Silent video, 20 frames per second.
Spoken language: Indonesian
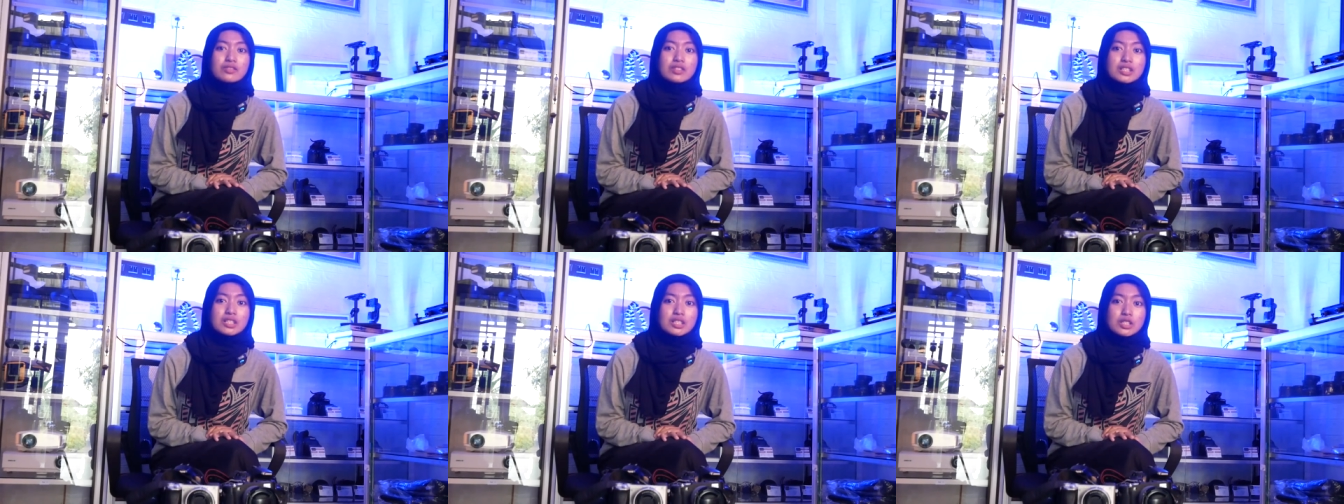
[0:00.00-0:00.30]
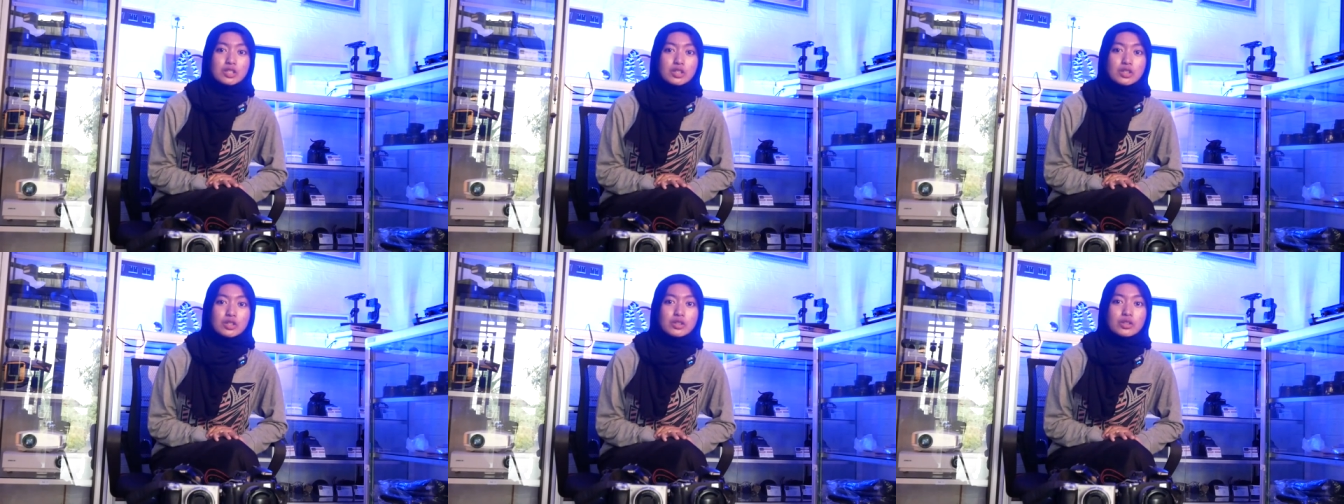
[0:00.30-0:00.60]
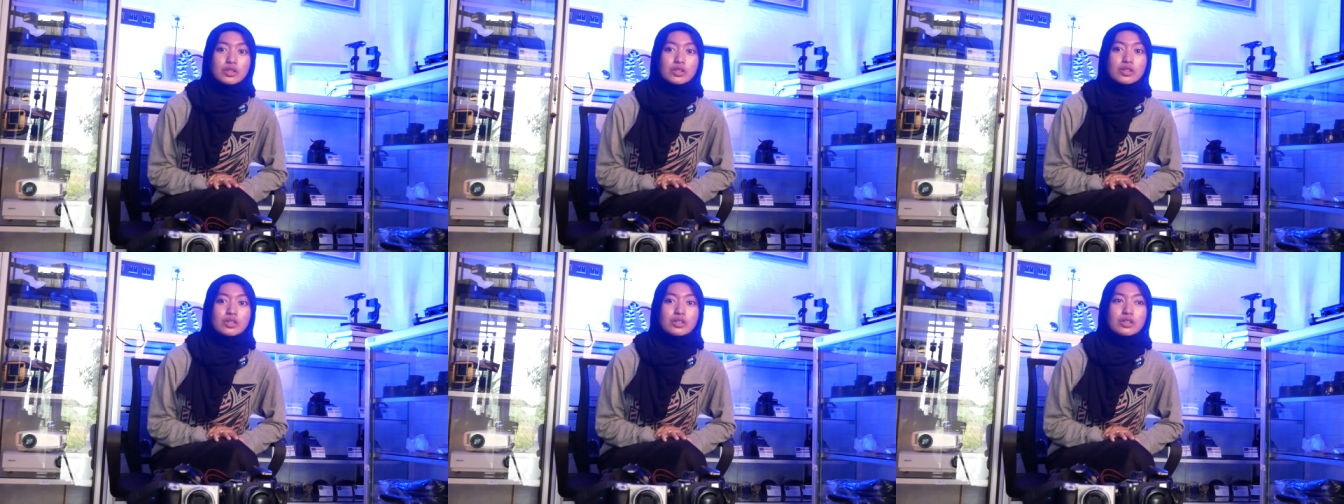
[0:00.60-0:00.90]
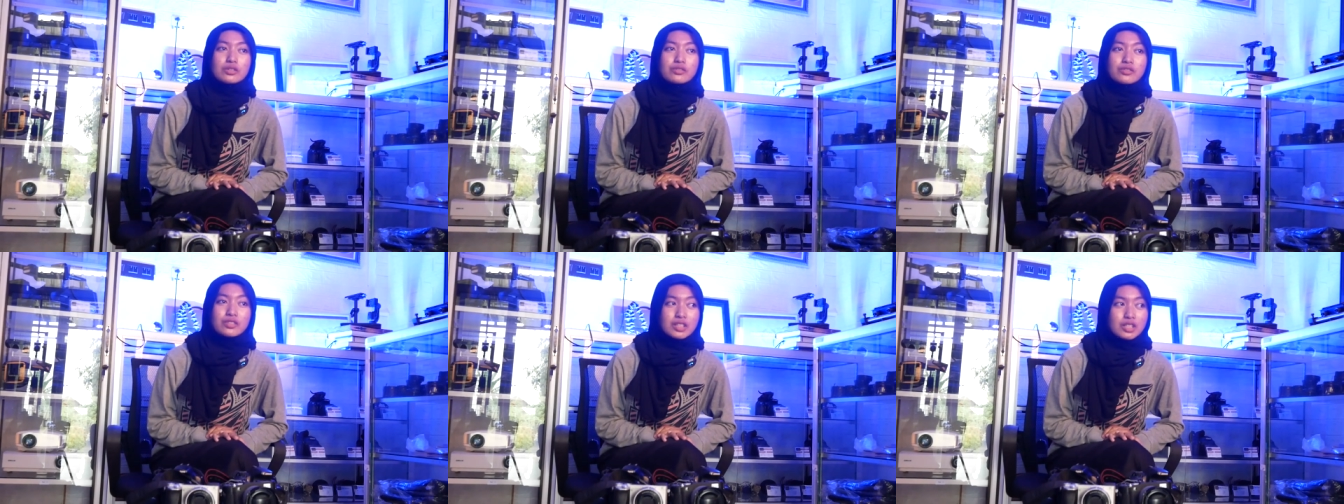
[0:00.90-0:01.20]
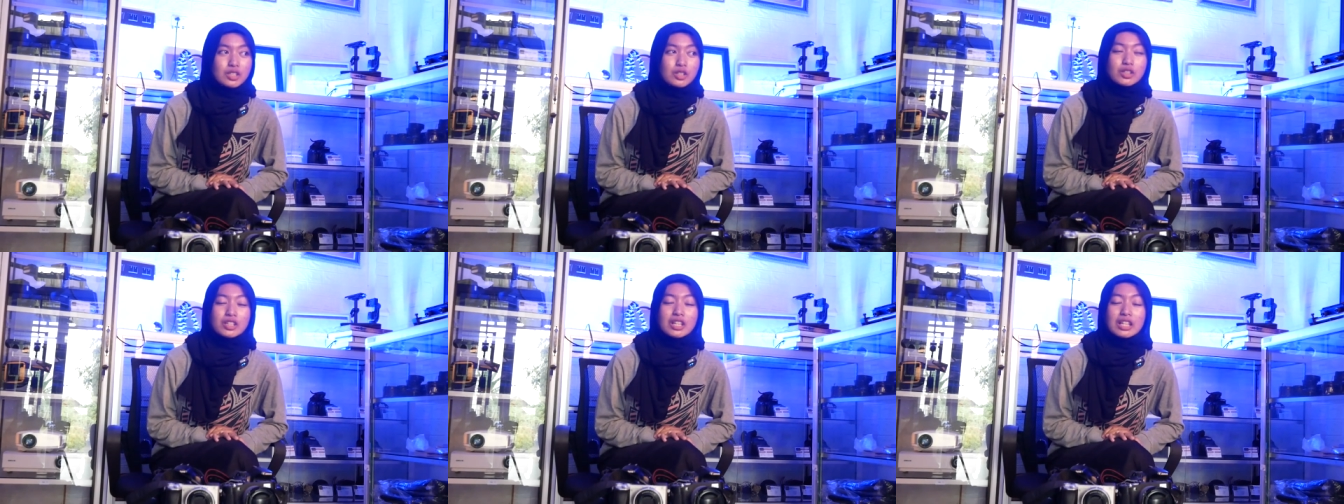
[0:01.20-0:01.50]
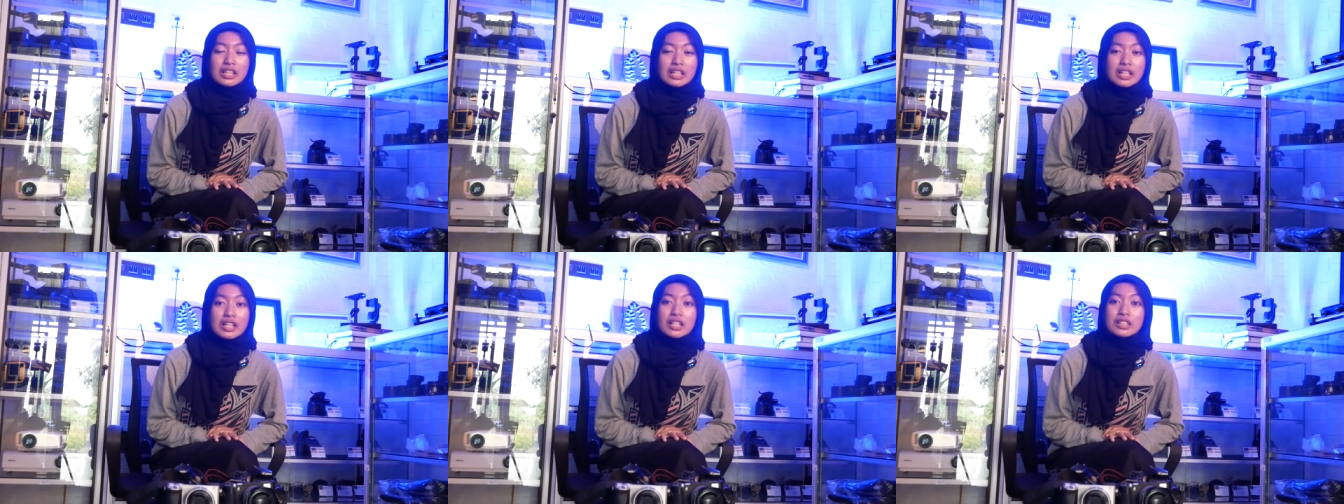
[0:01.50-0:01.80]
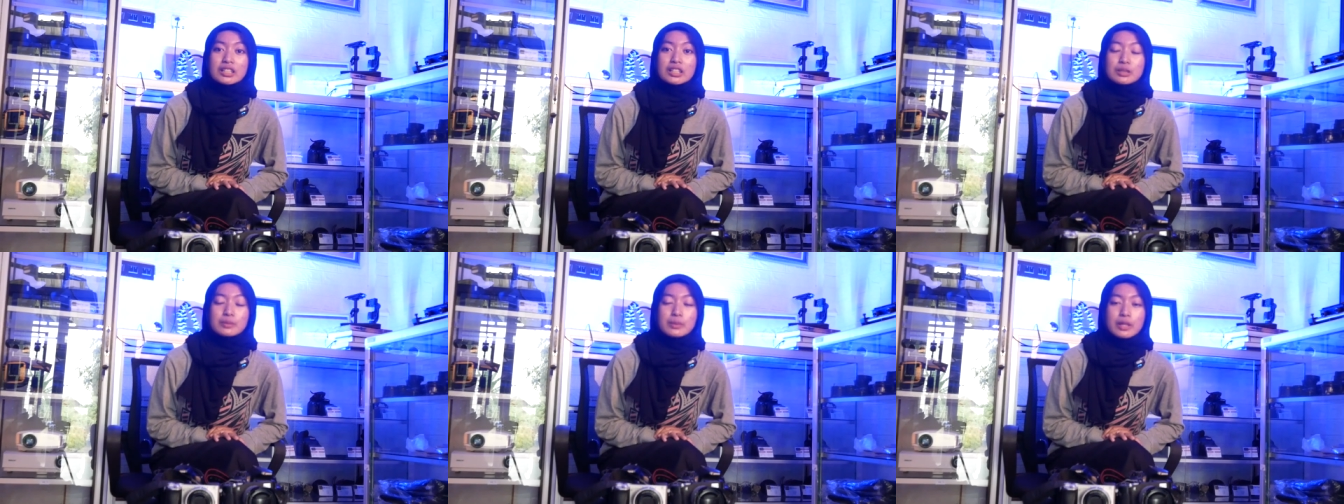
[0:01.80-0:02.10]
video-video kita
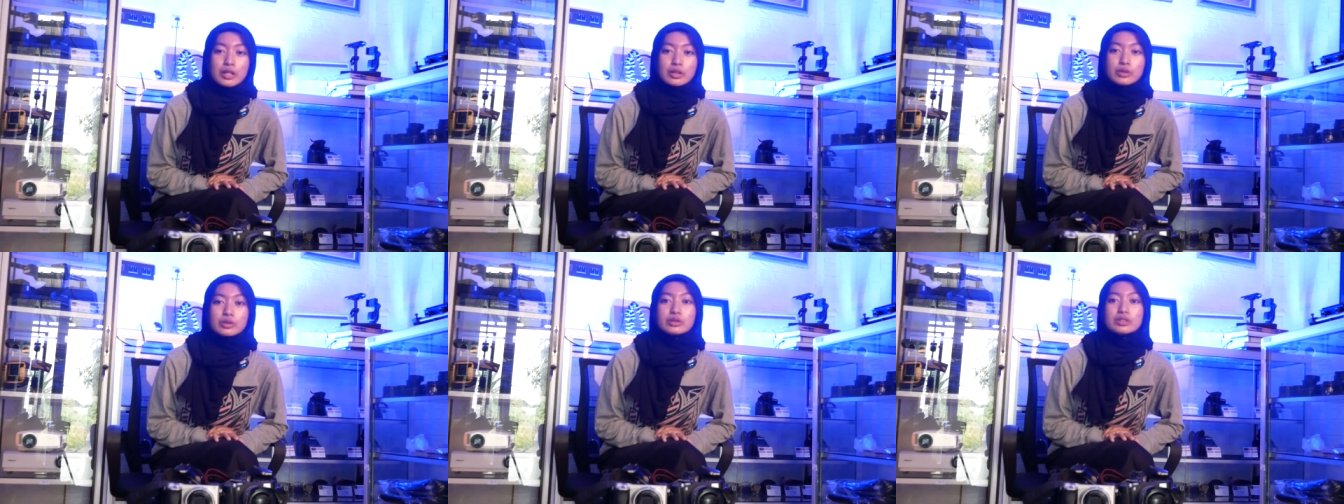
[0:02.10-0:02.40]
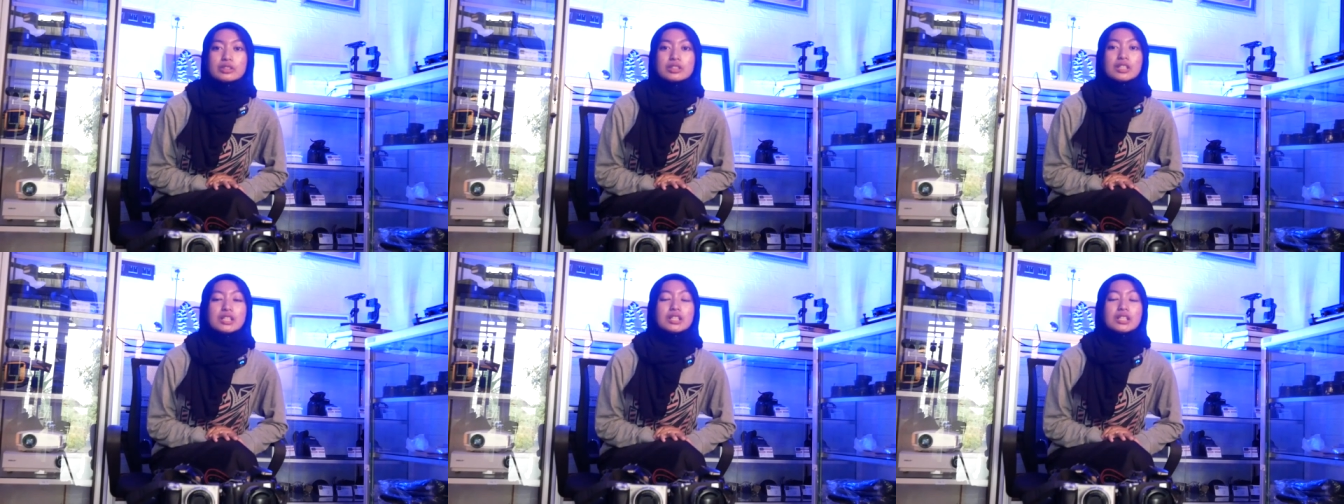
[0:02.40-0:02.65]
yang terbaru.